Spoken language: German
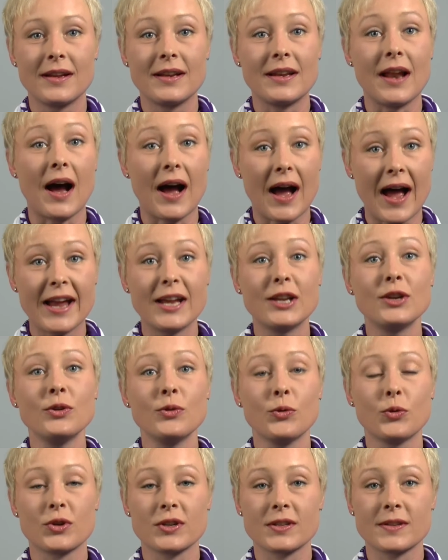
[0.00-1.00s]
Nach ein
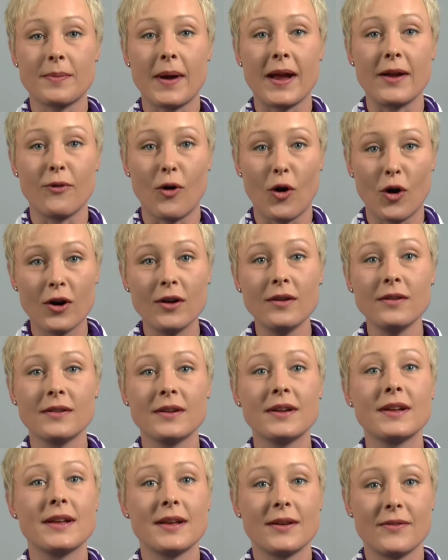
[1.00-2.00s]
oder zwei Wochen
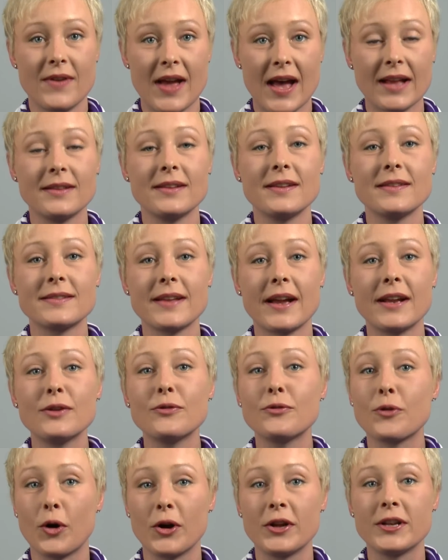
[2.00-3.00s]
werden es deine
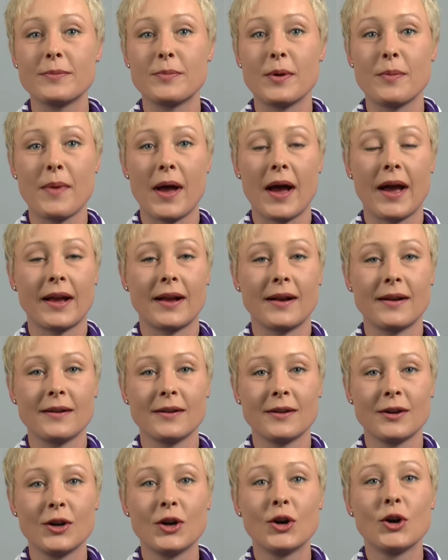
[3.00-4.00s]
Freunde bemerken
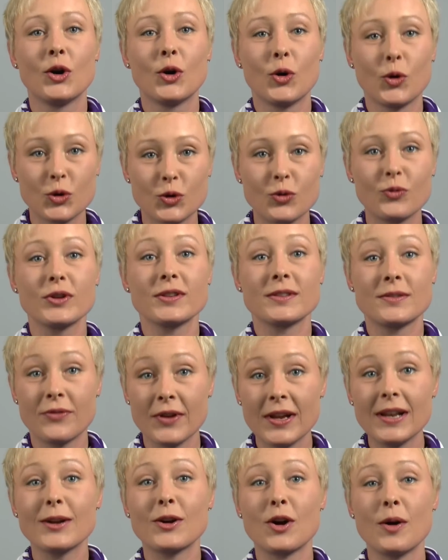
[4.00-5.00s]
und du wirst
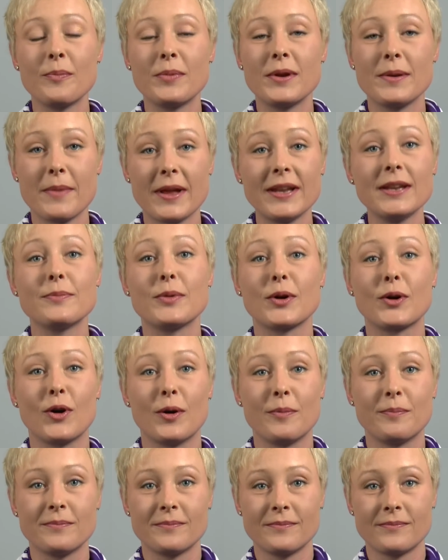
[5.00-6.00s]
viele Komplimente
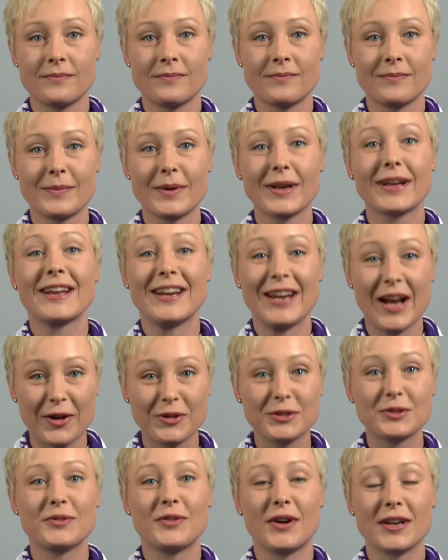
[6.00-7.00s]
bekommen.
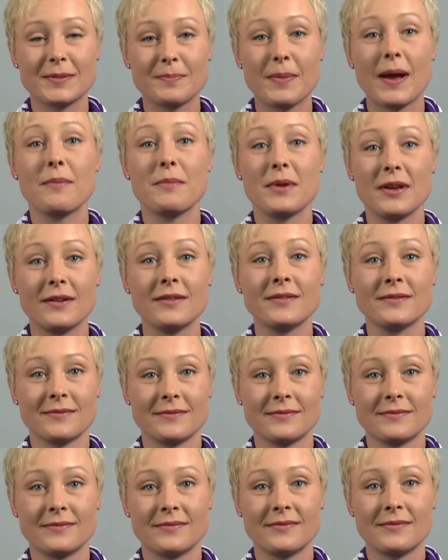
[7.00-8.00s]
Genauso war es bei mir.
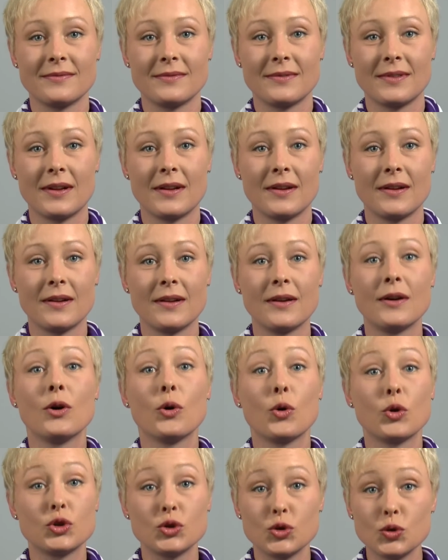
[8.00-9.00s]

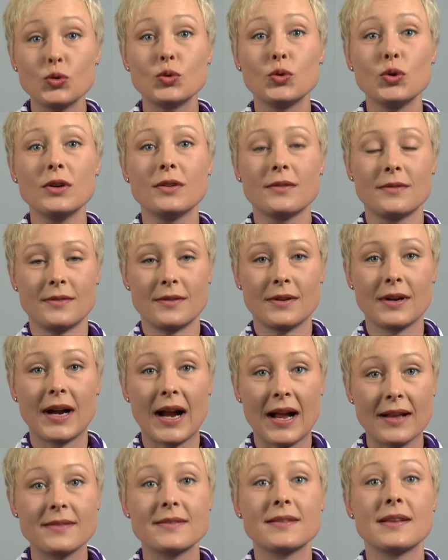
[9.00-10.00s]
Und du
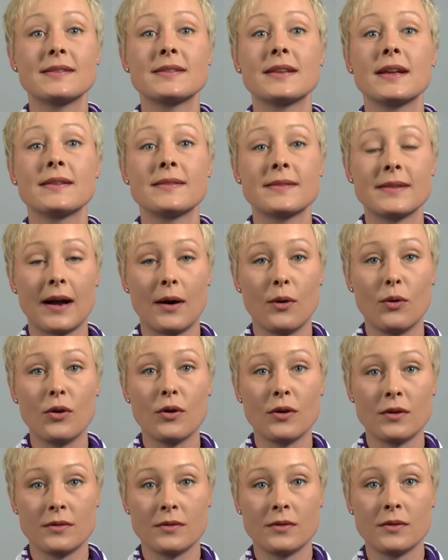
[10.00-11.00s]
kannst das jetzt
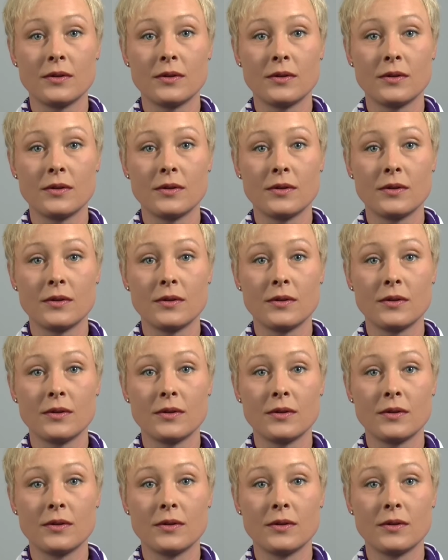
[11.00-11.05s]
auch.